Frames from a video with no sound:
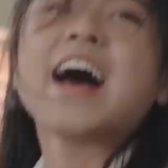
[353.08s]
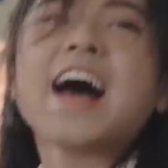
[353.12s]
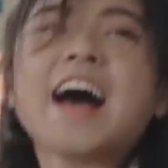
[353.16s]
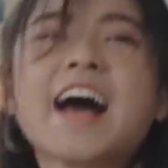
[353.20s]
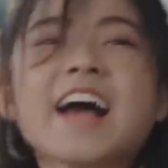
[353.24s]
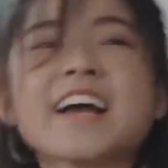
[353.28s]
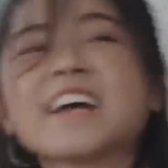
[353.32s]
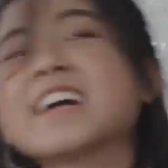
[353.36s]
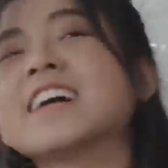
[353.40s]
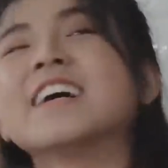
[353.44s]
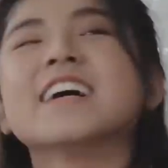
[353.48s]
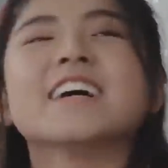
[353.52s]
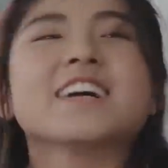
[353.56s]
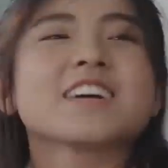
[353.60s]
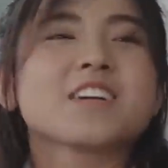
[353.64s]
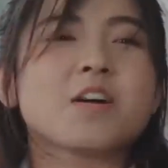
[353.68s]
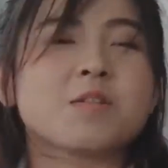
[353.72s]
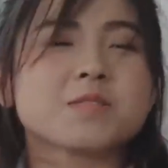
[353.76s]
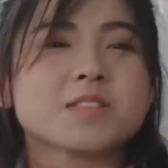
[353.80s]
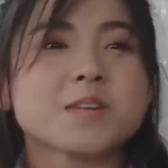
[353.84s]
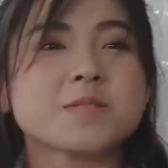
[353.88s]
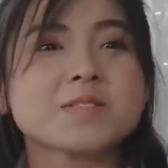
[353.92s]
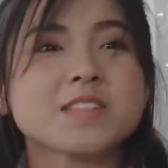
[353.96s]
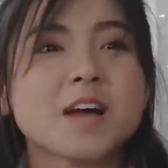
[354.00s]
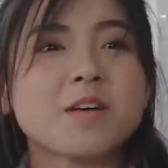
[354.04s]
À
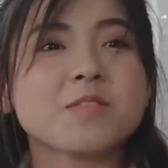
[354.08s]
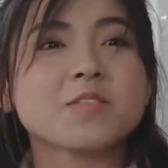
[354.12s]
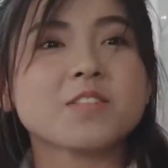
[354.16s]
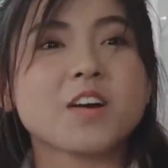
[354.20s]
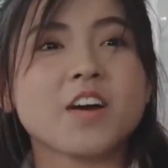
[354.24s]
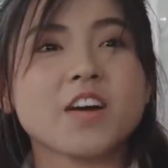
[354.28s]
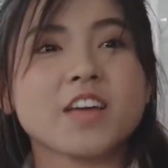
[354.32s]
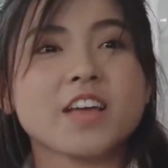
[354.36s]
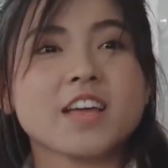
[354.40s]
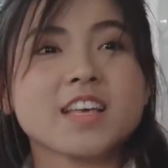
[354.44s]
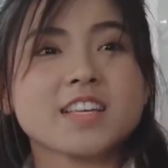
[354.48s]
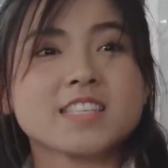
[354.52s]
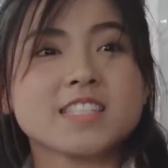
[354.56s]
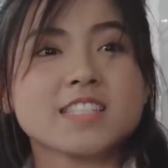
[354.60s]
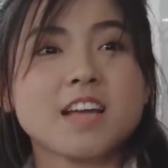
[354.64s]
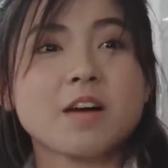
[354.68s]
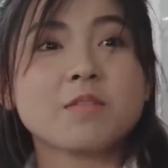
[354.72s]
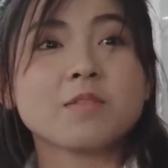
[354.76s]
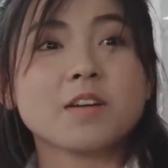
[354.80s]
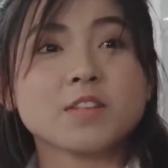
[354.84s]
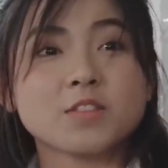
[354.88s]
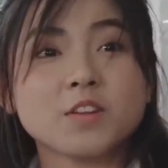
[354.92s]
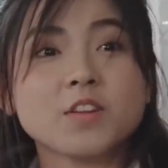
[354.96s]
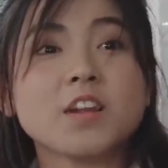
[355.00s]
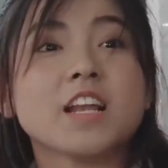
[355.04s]
cũng sắp xong rồi
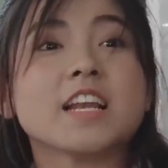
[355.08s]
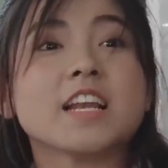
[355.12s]
Xong rồi